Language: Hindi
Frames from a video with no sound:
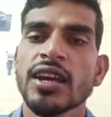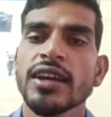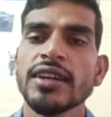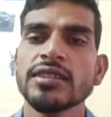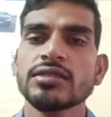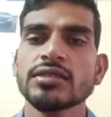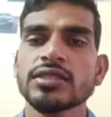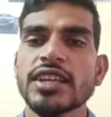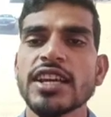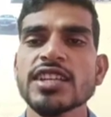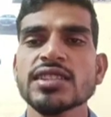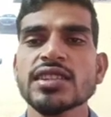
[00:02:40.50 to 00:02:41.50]
इस
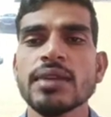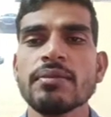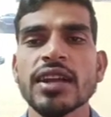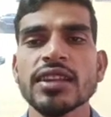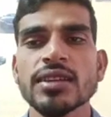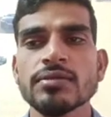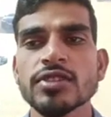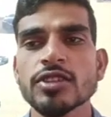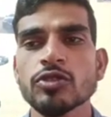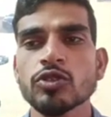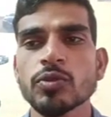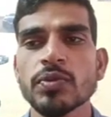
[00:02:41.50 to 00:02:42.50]
केस के माध्यम से
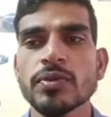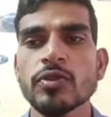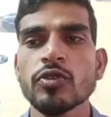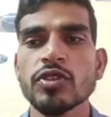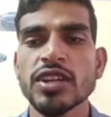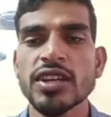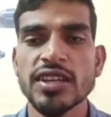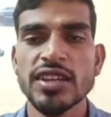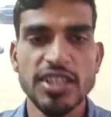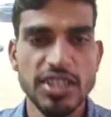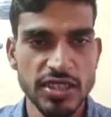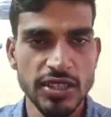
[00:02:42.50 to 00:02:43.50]
जो सुप्रीम कोर्ट ने
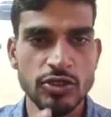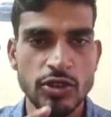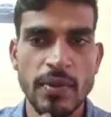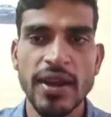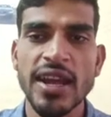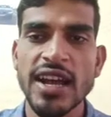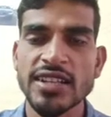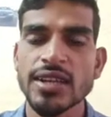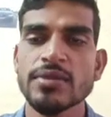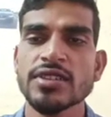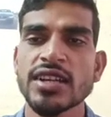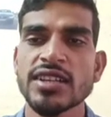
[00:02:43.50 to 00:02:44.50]
इस जो हमारा आज का
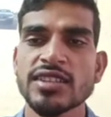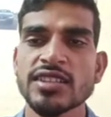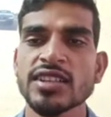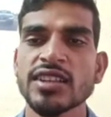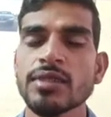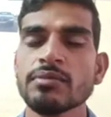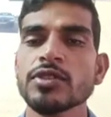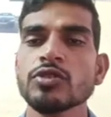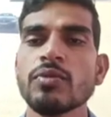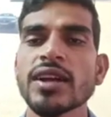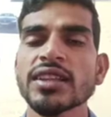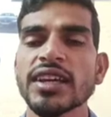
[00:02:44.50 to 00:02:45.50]
विषय इसके संदर्भ में जो
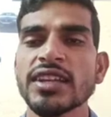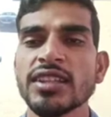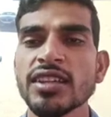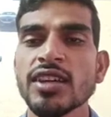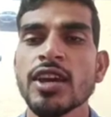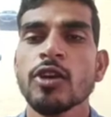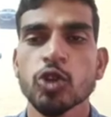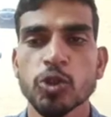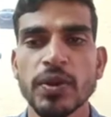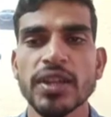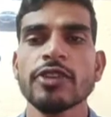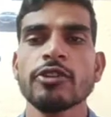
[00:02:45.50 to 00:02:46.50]
बात कही थी उस
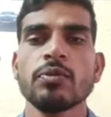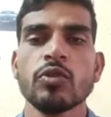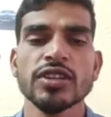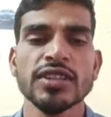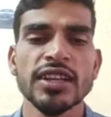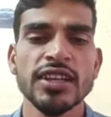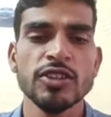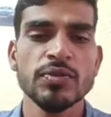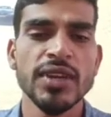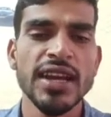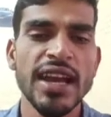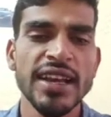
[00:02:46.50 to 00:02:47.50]
पर केवल फोकस करेंगे
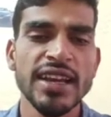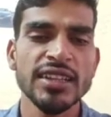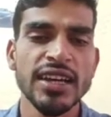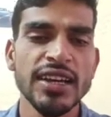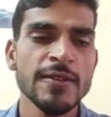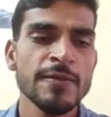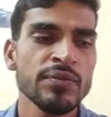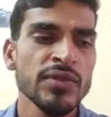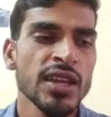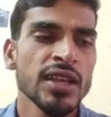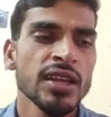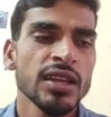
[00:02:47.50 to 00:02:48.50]
इसमें कहा गया था
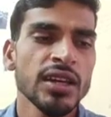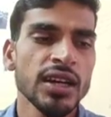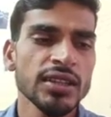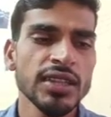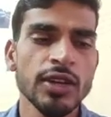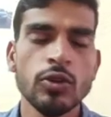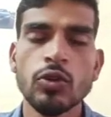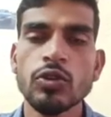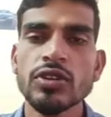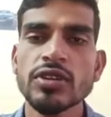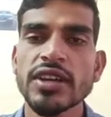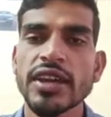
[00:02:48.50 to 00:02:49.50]
द
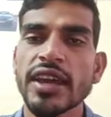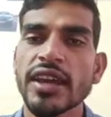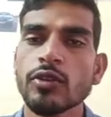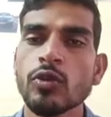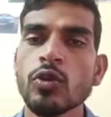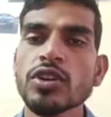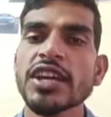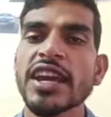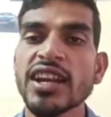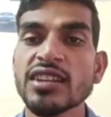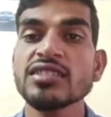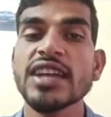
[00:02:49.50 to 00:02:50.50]
कोर्ट कोर्ट
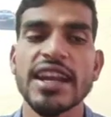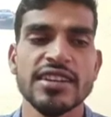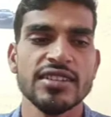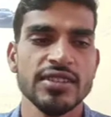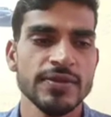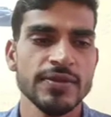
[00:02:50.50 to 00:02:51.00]
हेल्ड दैट